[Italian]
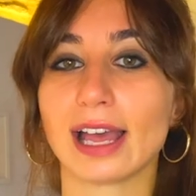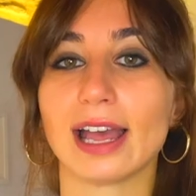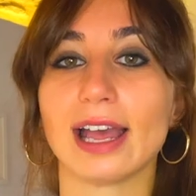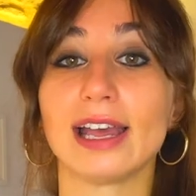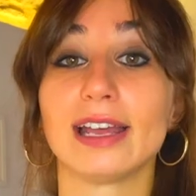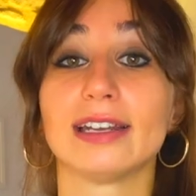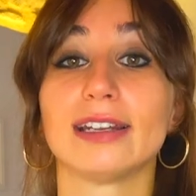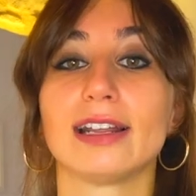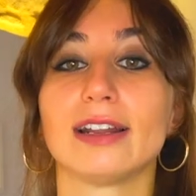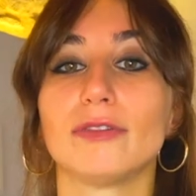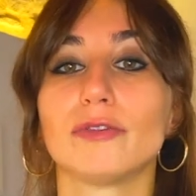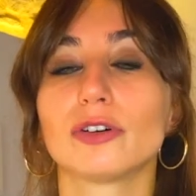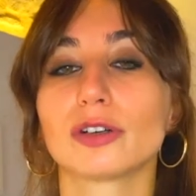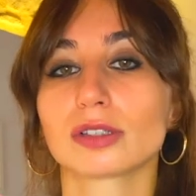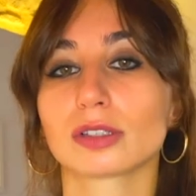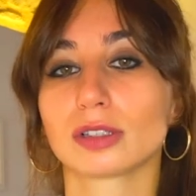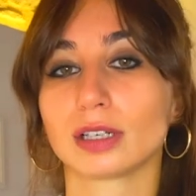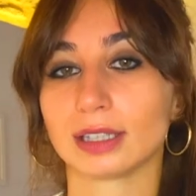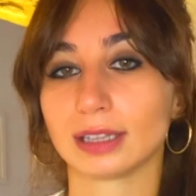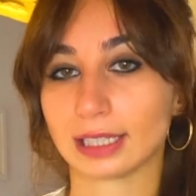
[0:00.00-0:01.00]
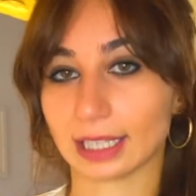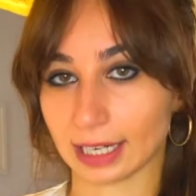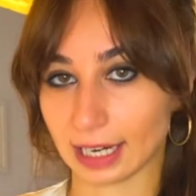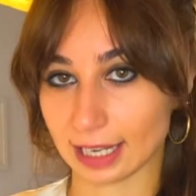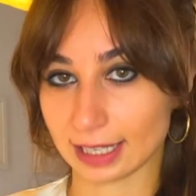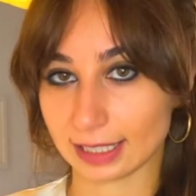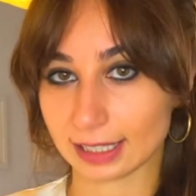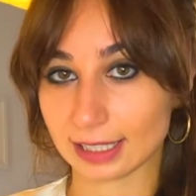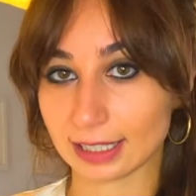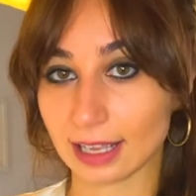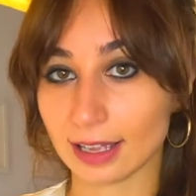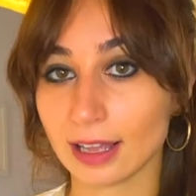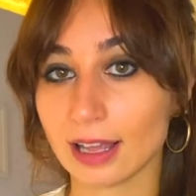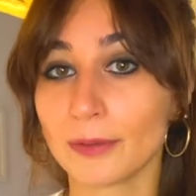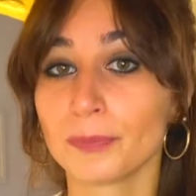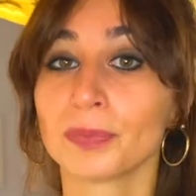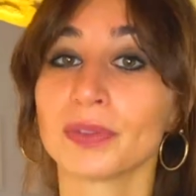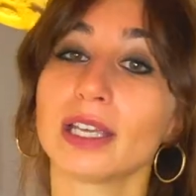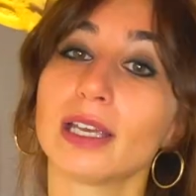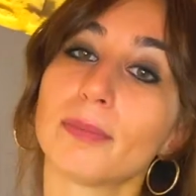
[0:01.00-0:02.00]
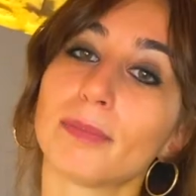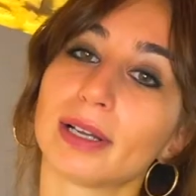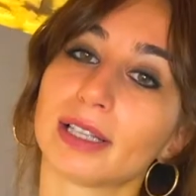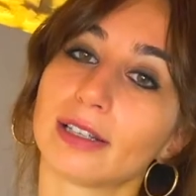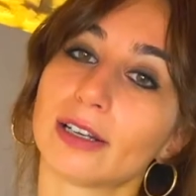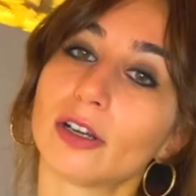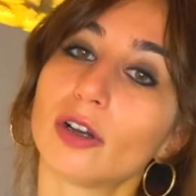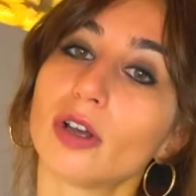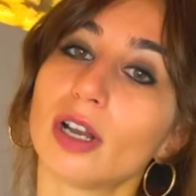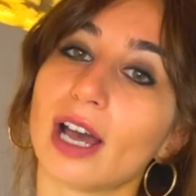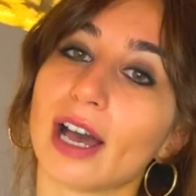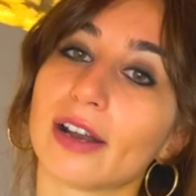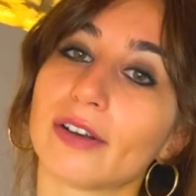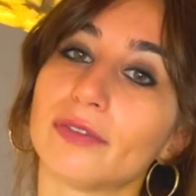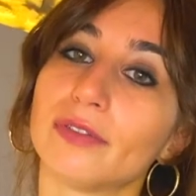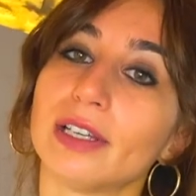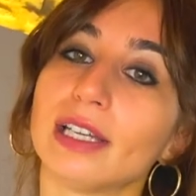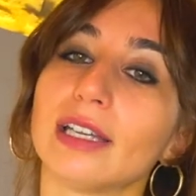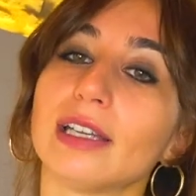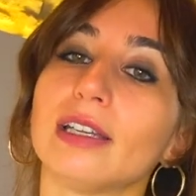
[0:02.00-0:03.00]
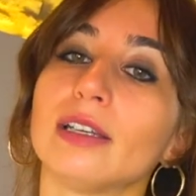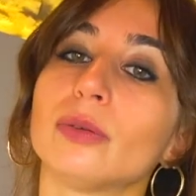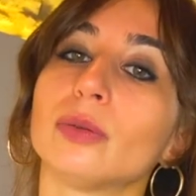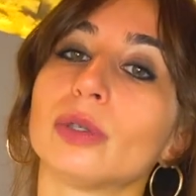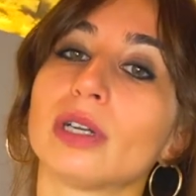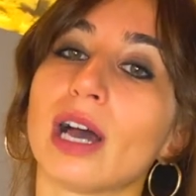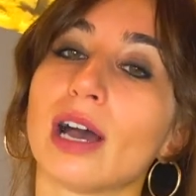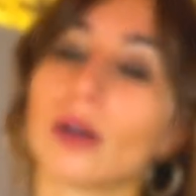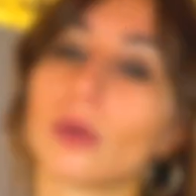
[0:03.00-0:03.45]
è nel vostro interesse immatricolarvi in una